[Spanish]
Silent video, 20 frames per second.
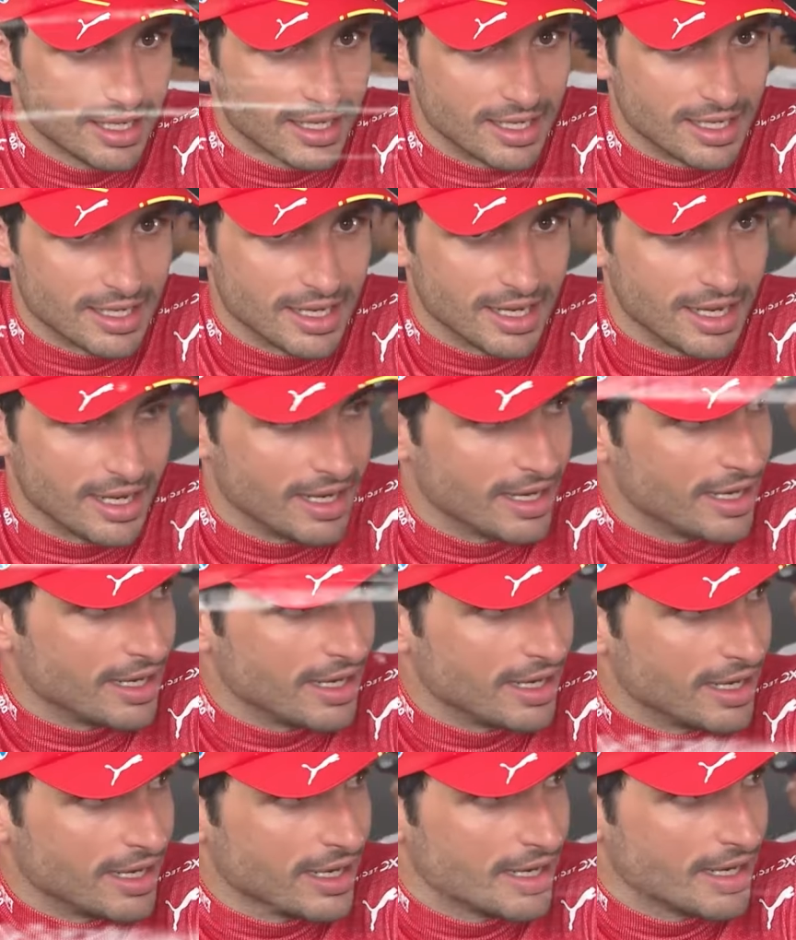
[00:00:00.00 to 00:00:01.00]

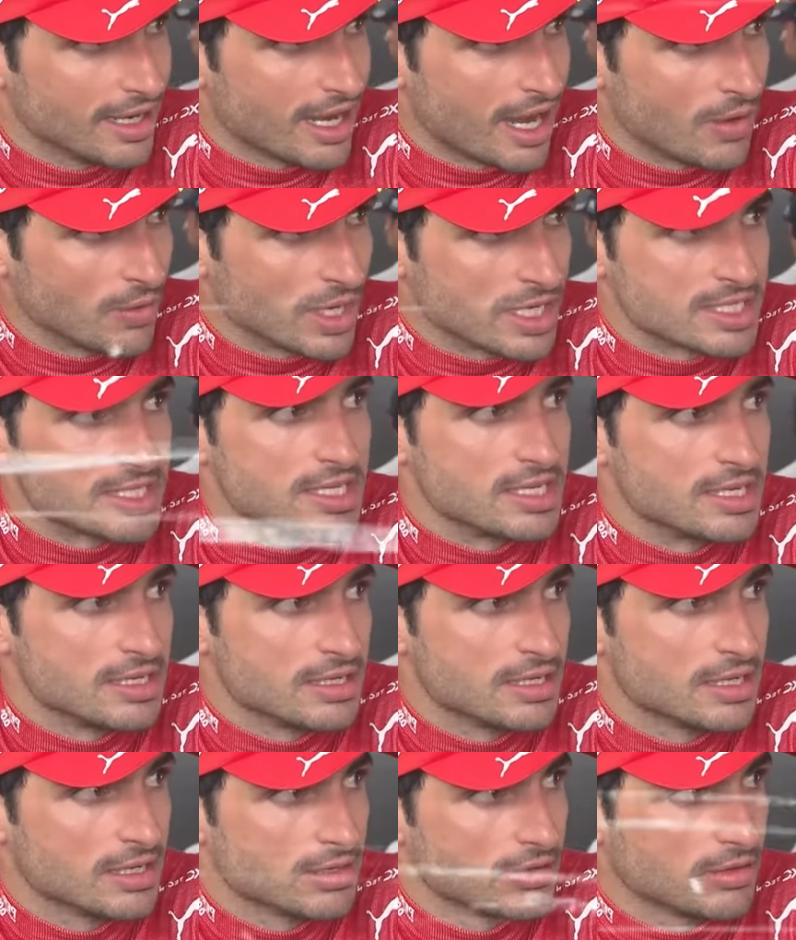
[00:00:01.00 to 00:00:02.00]
Eh, aún
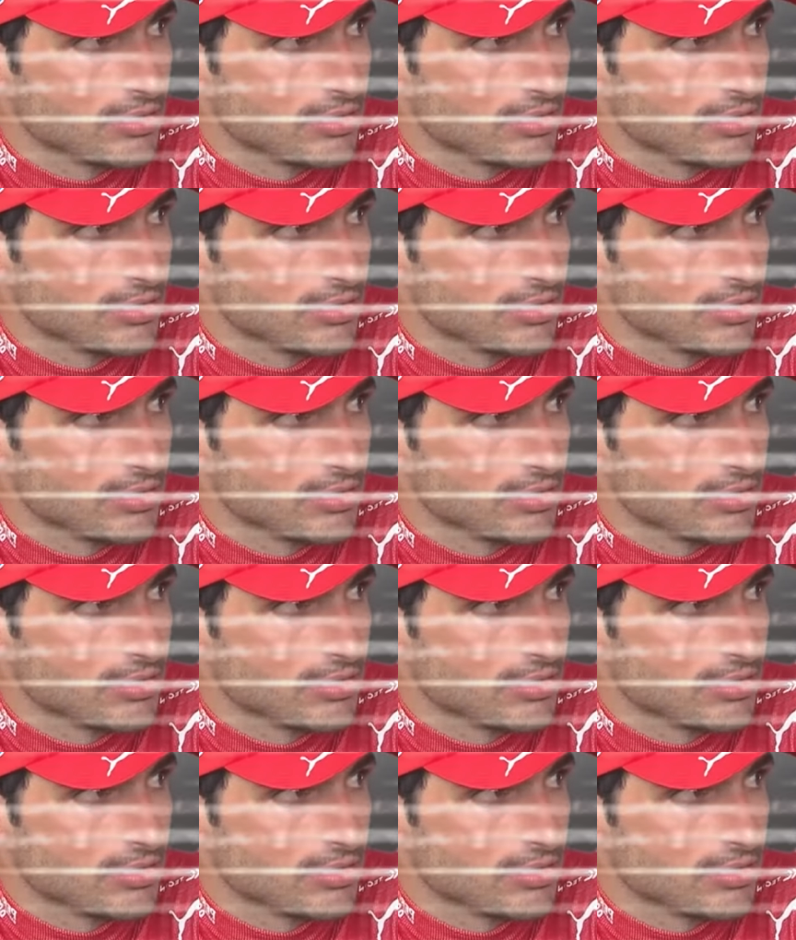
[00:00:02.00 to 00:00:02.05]
así,